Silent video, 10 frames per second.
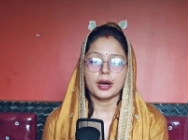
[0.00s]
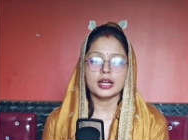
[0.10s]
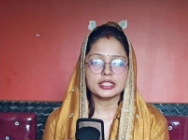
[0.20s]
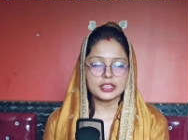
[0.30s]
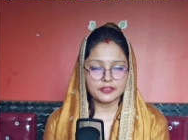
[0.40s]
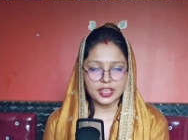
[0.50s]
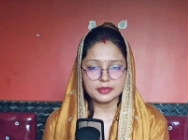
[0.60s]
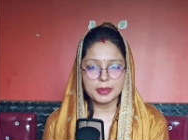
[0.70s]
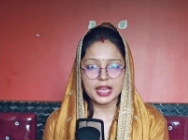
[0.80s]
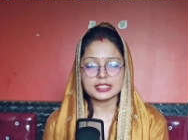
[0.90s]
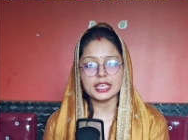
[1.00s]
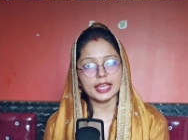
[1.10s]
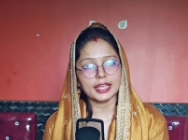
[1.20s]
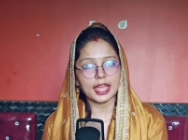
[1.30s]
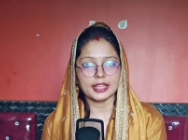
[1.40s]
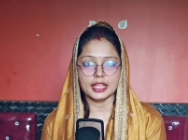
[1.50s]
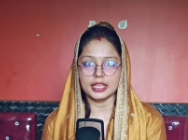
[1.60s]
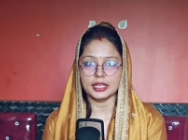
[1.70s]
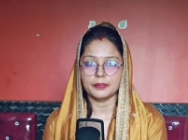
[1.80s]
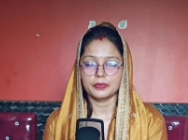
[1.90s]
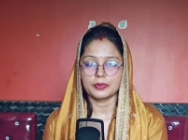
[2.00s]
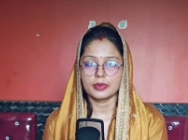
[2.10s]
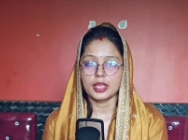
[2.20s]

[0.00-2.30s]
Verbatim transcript: महर्षि वेद व्यास के ये कहते ही